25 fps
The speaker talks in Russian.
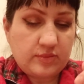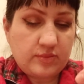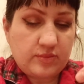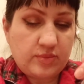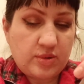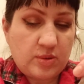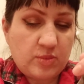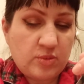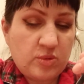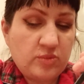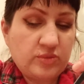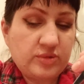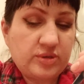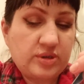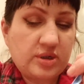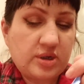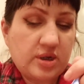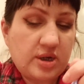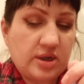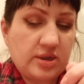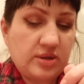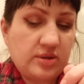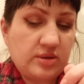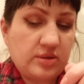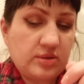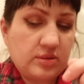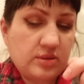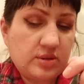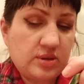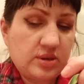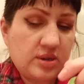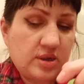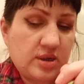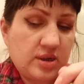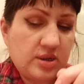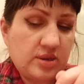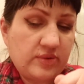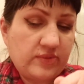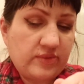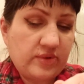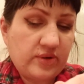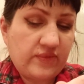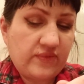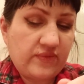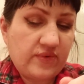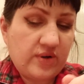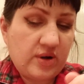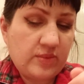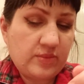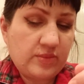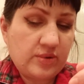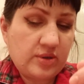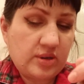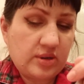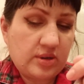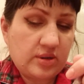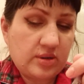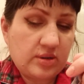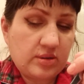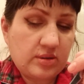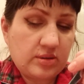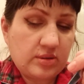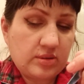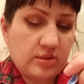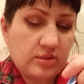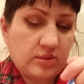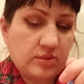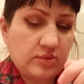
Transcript: по-моему, ткань, тканевая фабрика.